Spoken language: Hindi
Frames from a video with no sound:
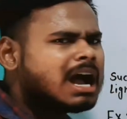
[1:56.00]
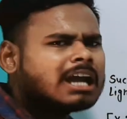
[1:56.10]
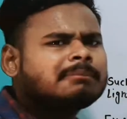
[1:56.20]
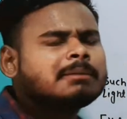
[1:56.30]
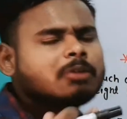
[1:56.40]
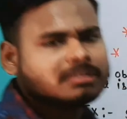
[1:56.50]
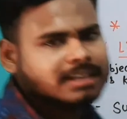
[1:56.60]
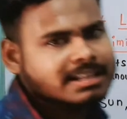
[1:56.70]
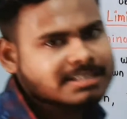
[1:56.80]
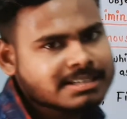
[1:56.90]
आँख में बहुत
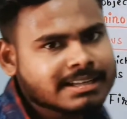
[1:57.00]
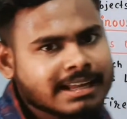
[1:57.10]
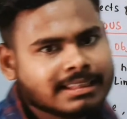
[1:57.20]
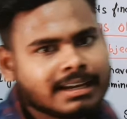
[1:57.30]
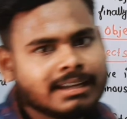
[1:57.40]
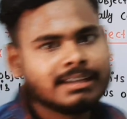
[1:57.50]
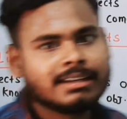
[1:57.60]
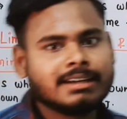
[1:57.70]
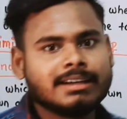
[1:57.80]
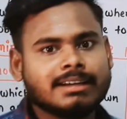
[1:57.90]
सारा चीज़ रहता है
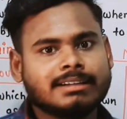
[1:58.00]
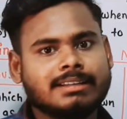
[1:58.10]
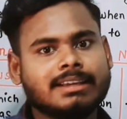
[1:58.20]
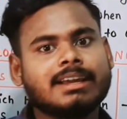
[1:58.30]
ठीक